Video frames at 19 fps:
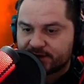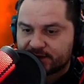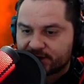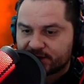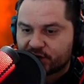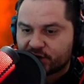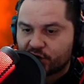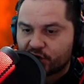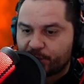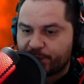
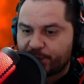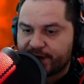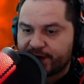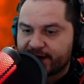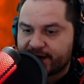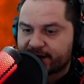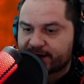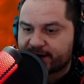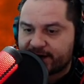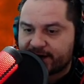
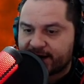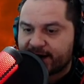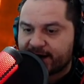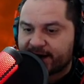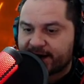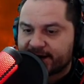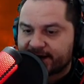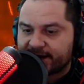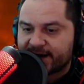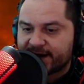copiar
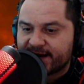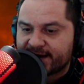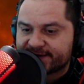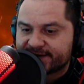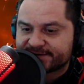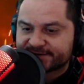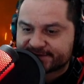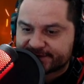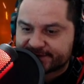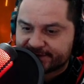
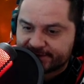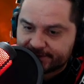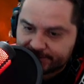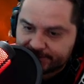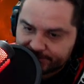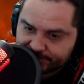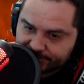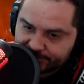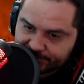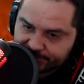enlace.
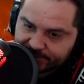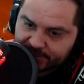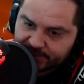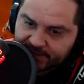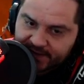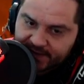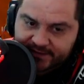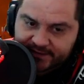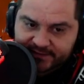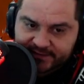
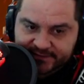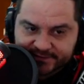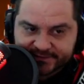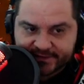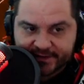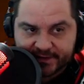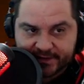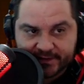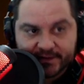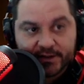Ahí está.
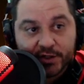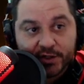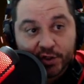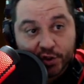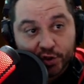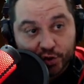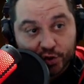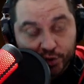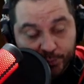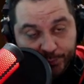
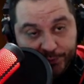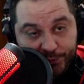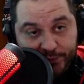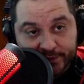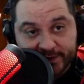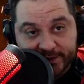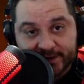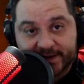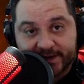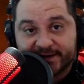Copio el
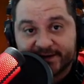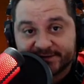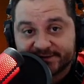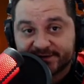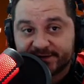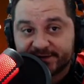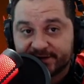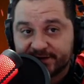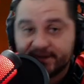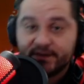
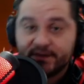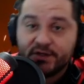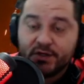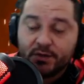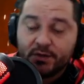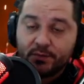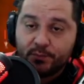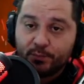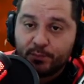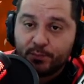enlace
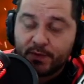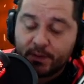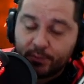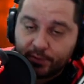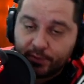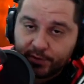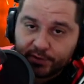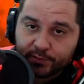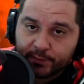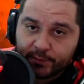me voy
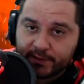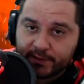con el